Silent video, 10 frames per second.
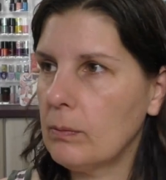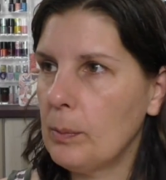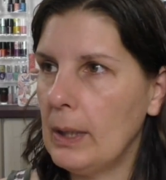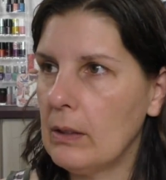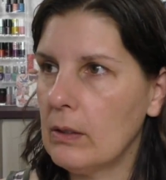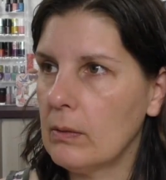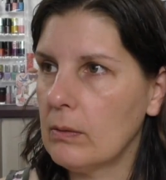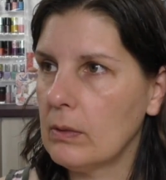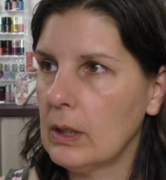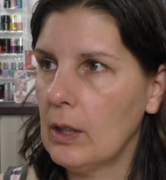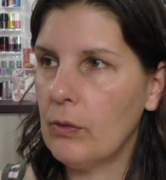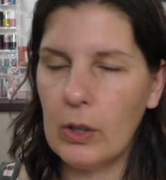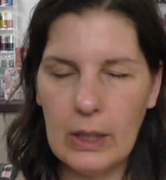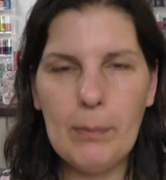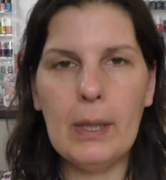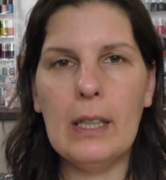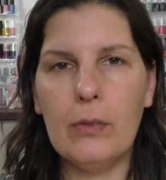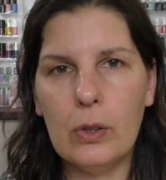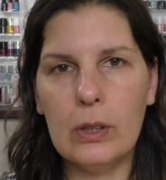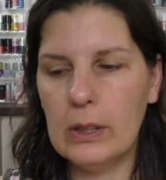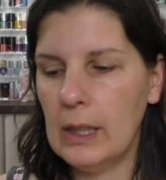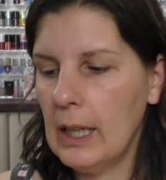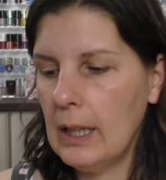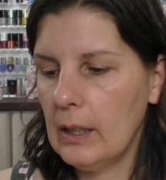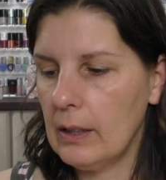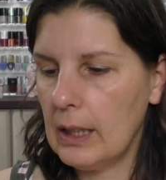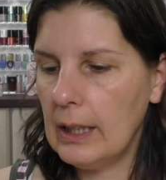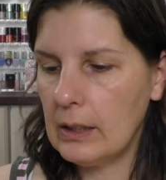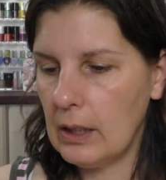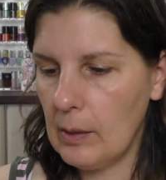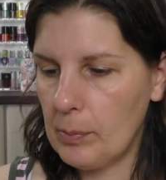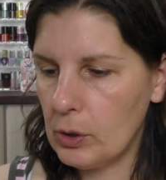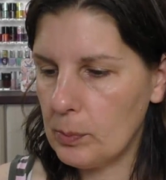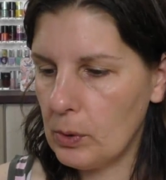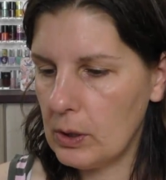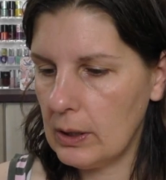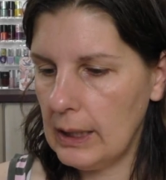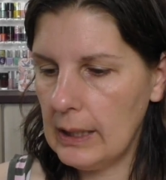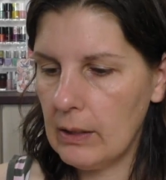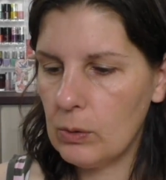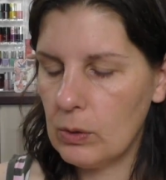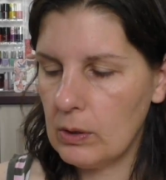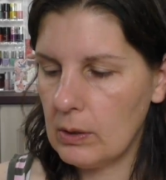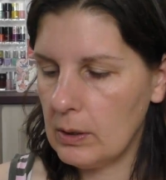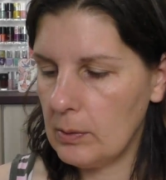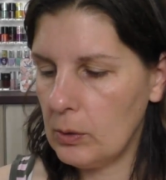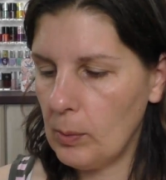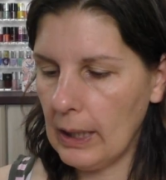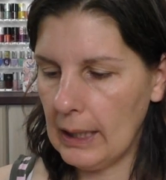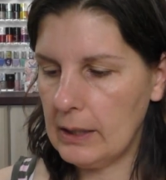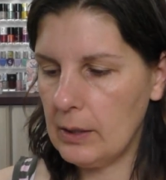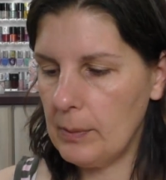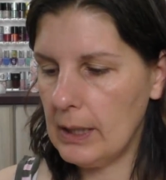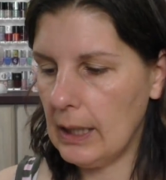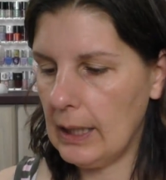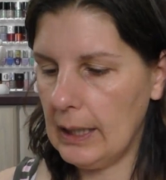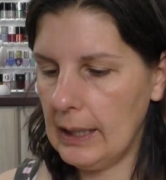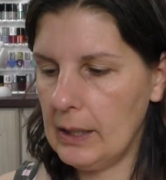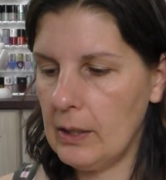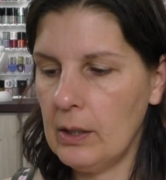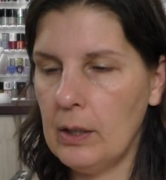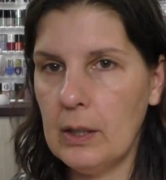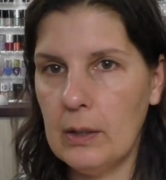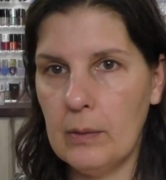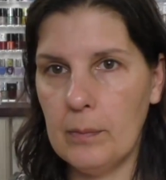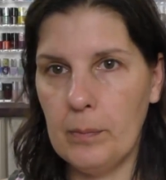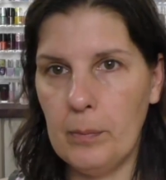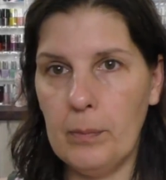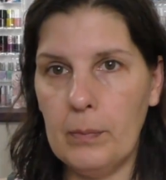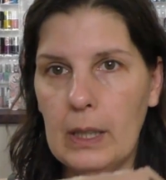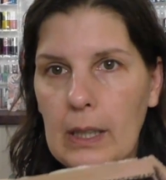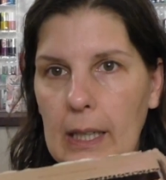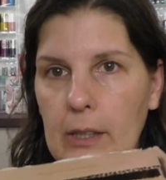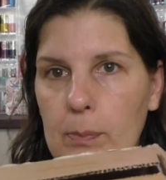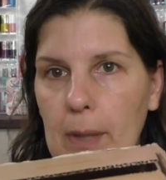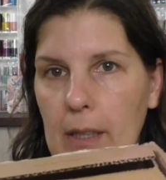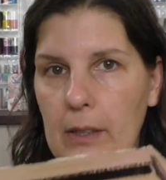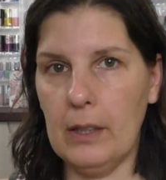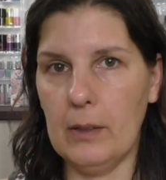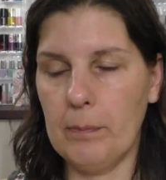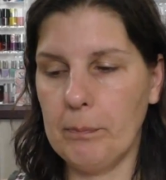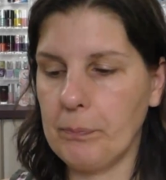Moment, vor knapp einer Woche äh, klingelte der Postbote hier und äh, überreichte mir ein kleines Päckchen.